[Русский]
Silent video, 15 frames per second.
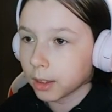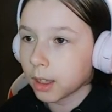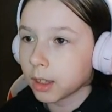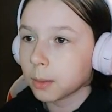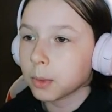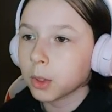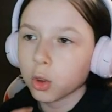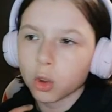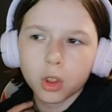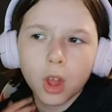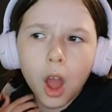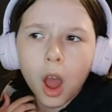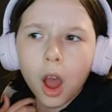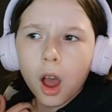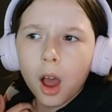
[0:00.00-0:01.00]
Она нам дает
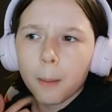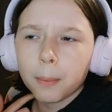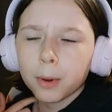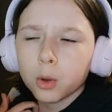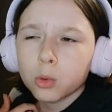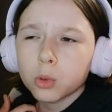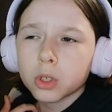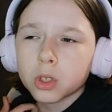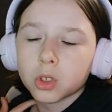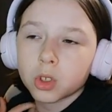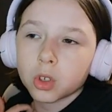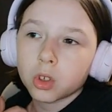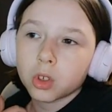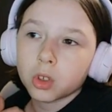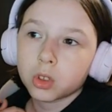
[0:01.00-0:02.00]
а, плюс
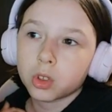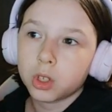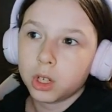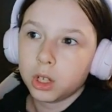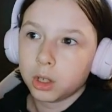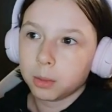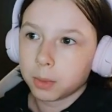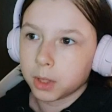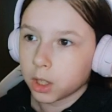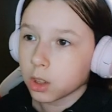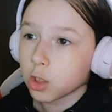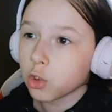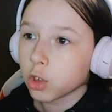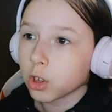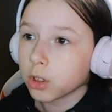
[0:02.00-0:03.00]
3 э,
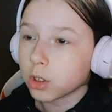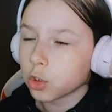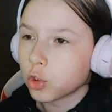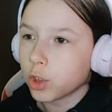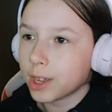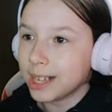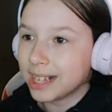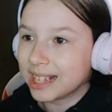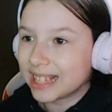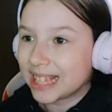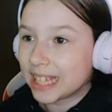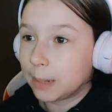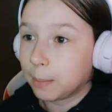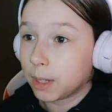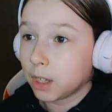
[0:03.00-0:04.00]
монеточки, точнее,
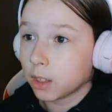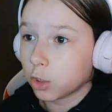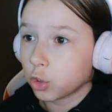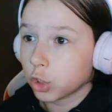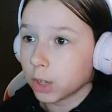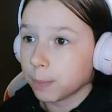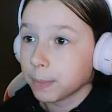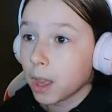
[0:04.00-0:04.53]
x3 монеточки.